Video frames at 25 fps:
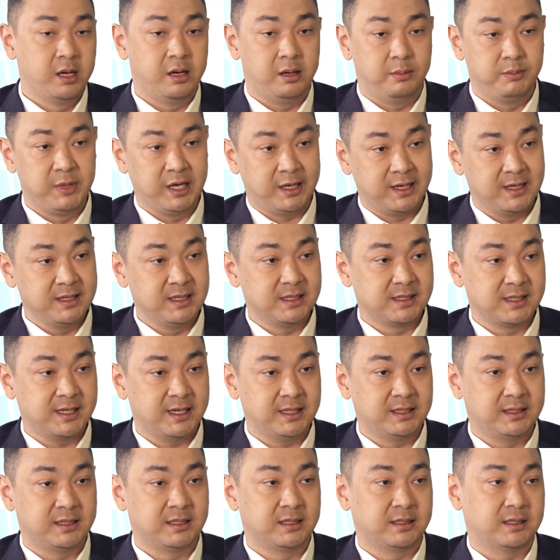
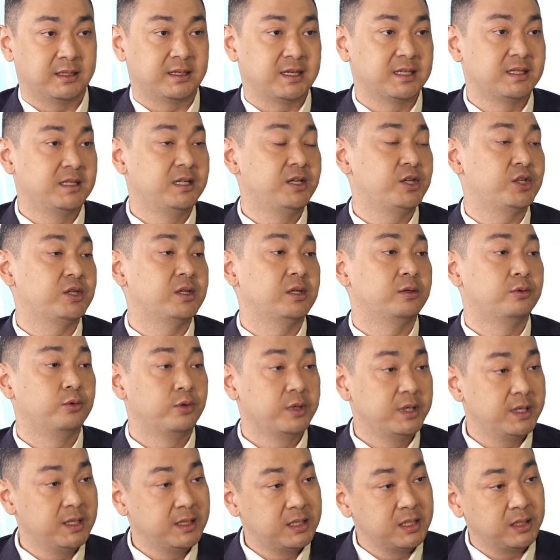механизатор, различные
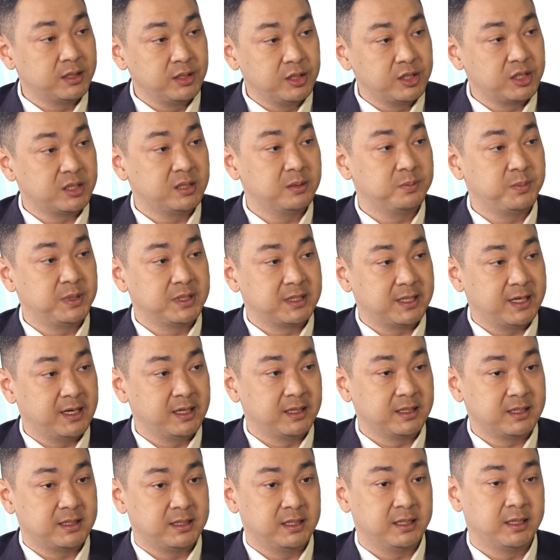другие технические
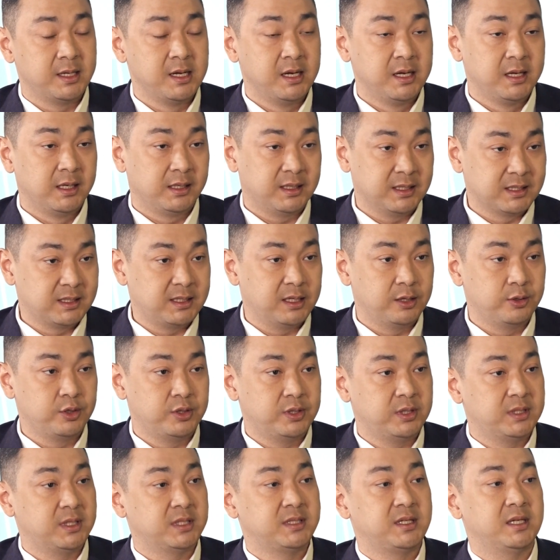специальности,
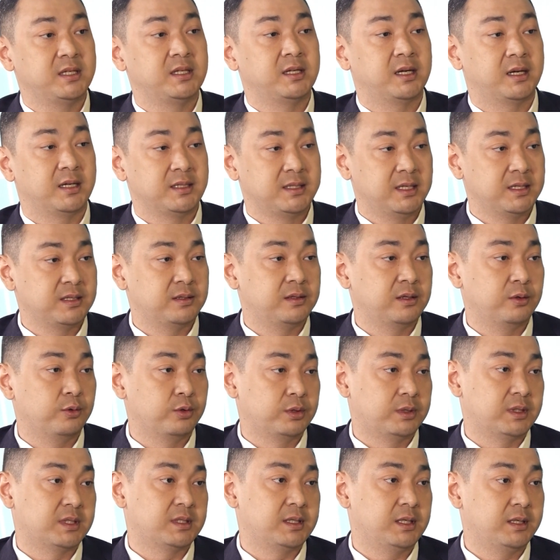касающиеся сельскохозяйственной
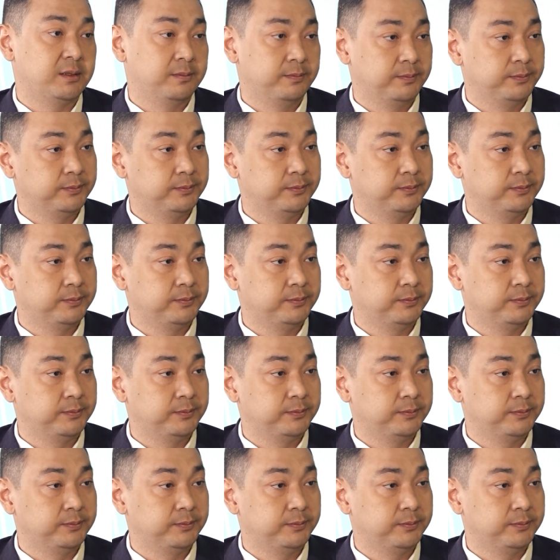отрасли.